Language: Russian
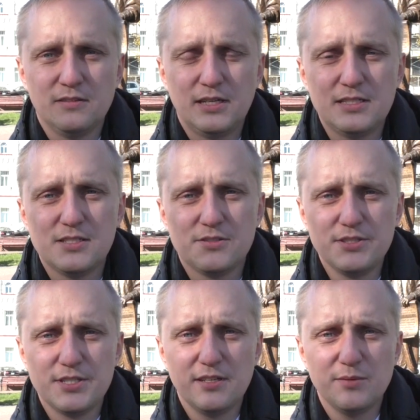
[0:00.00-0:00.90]
Да,
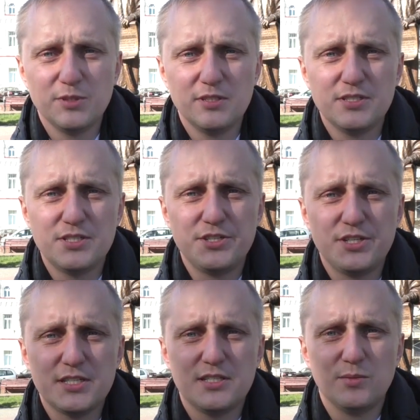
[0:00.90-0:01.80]
действительно, мы
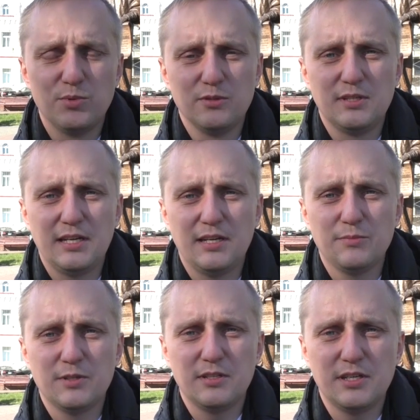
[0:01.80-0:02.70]
сейчас
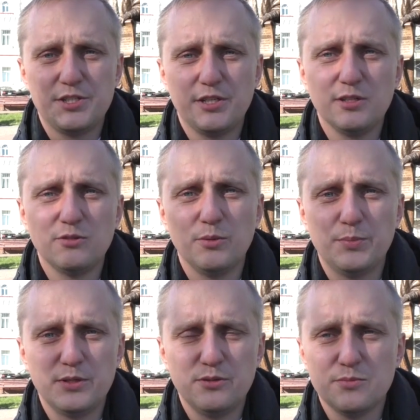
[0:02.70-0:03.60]
наблюдаем э, очередной
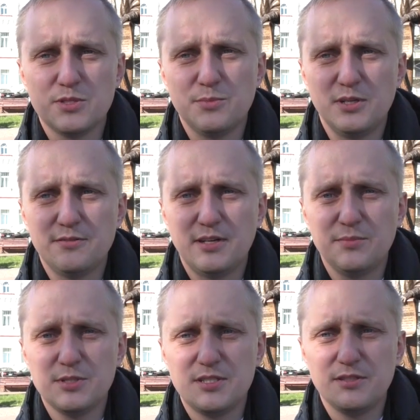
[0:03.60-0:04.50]
подъем
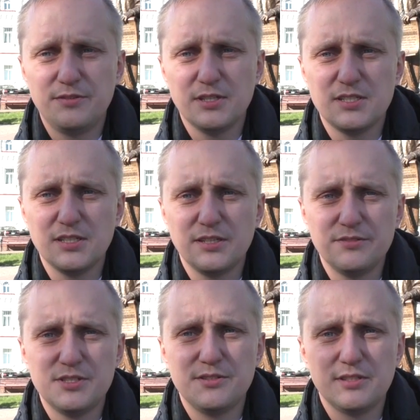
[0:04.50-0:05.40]
заболеваемости инфекции
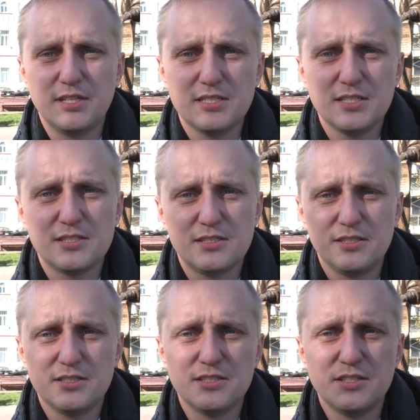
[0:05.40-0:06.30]
COVID-19
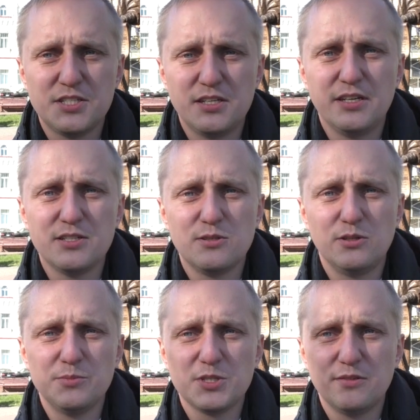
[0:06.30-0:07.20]
среди населения
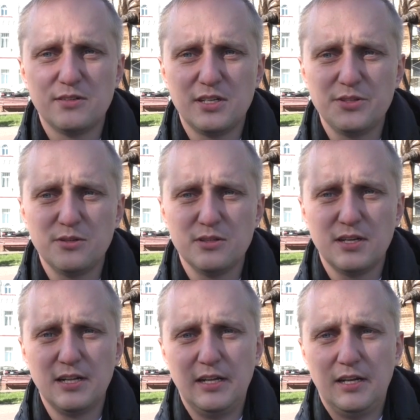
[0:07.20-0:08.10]
Слонимского
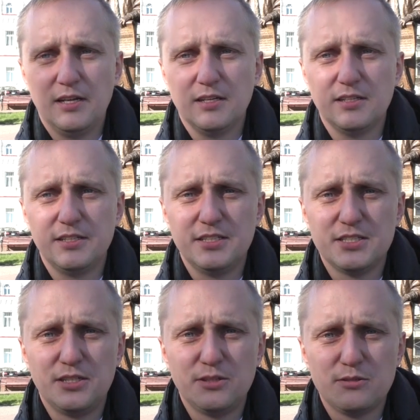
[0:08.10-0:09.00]
района. Э,
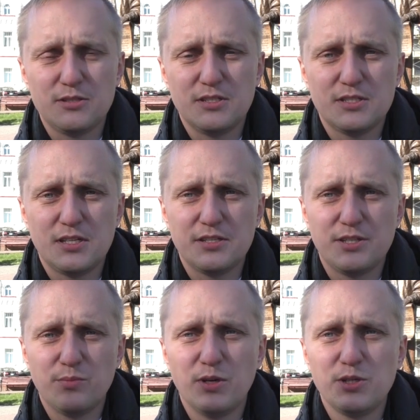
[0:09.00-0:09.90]
регистрируется
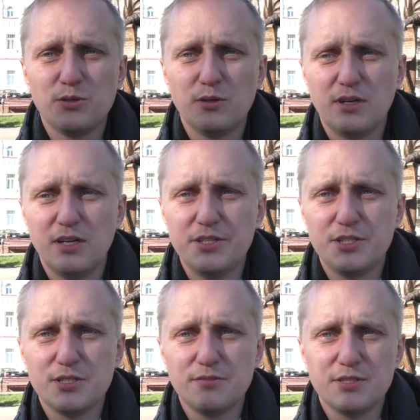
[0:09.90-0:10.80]
достаточно большое
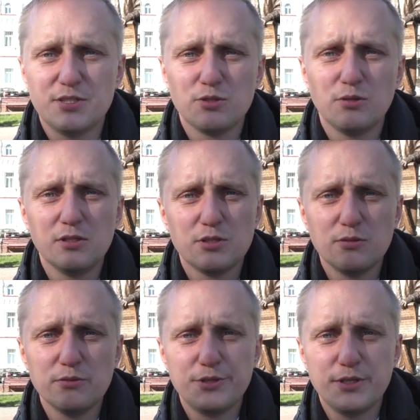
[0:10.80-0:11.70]
количество тяжелых
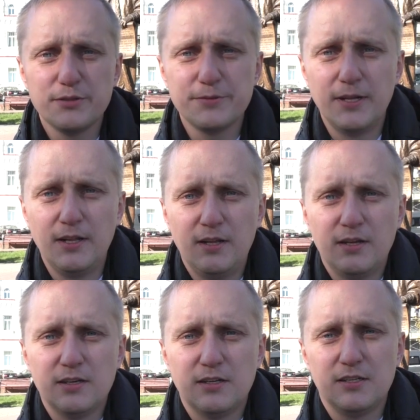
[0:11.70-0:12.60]
случаев.
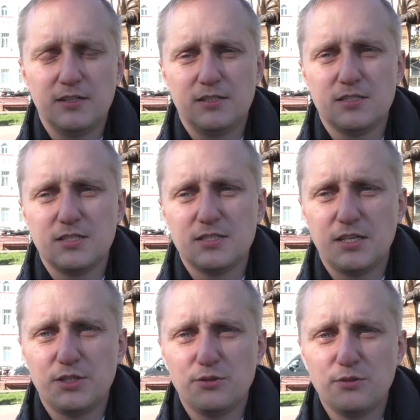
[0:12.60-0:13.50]
Надо
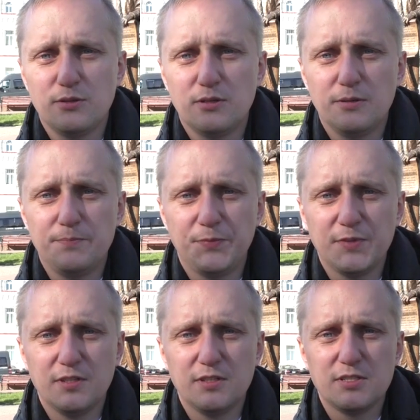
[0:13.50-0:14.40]
сказать, что,
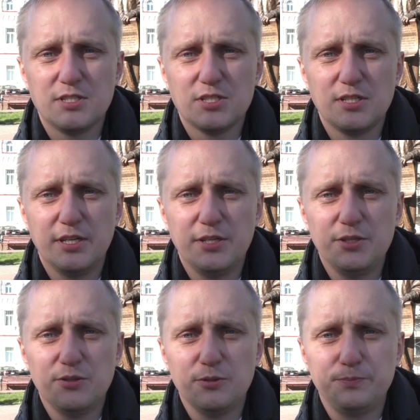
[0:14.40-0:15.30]
к
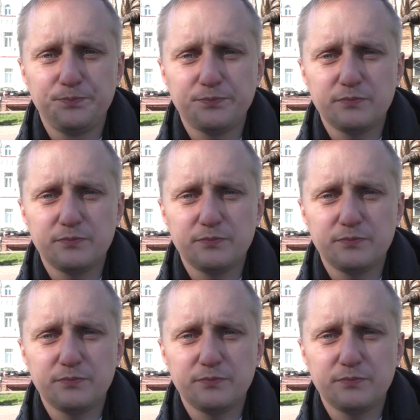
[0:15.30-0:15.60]
сожалению,